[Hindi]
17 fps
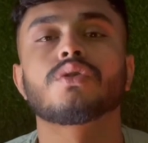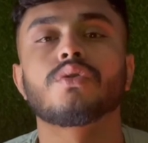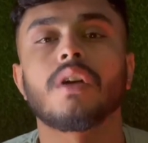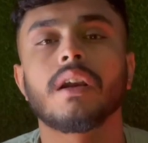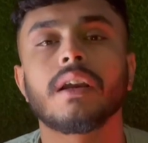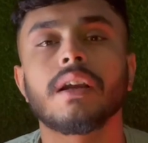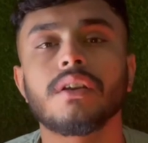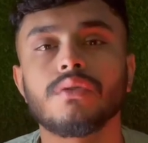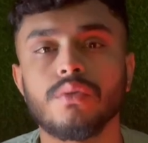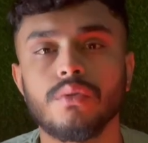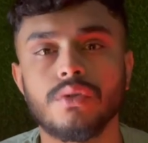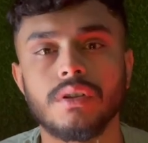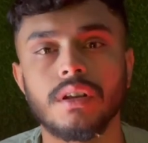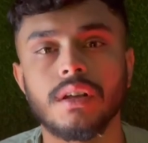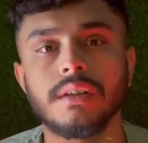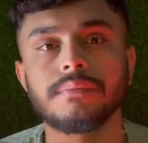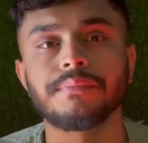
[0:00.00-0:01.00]
चुराने की
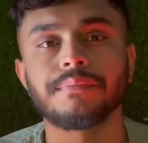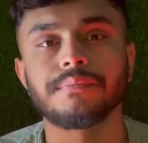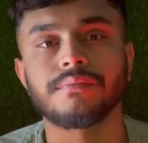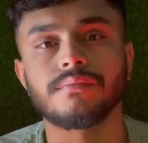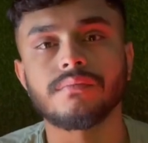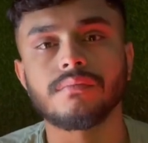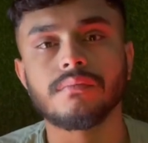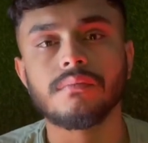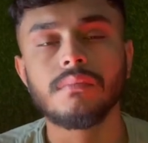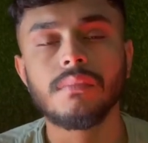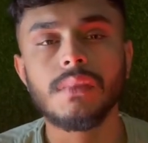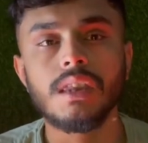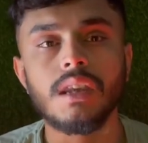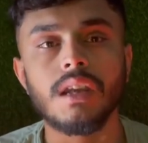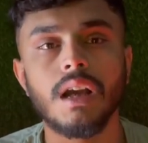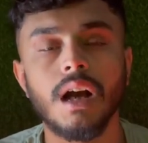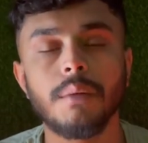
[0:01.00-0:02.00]
सोचते हैं
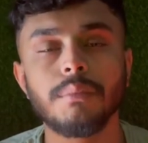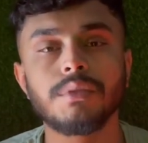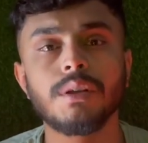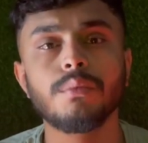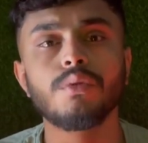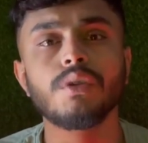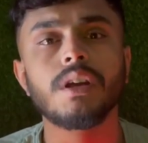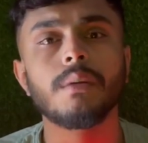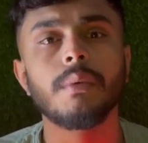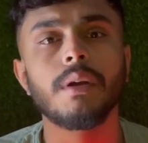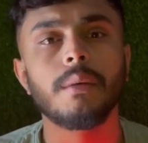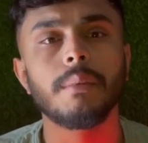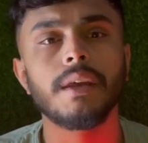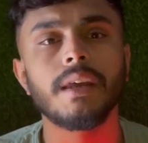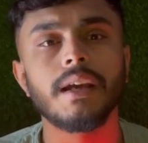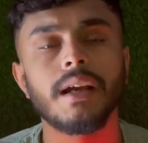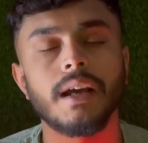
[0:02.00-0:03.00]
अब जब उनके मन
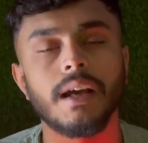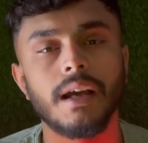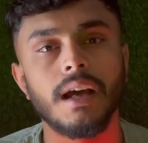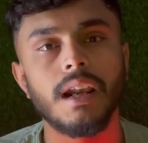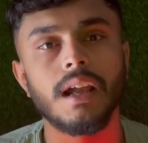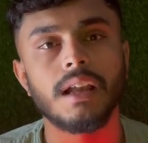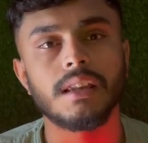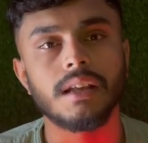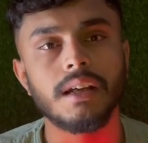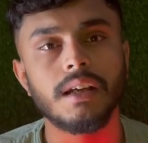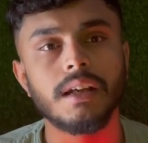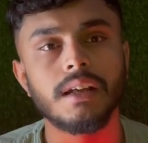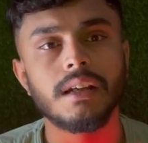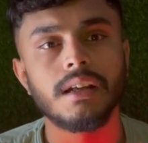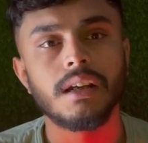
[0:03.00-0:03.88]
में ये ख्याल आता है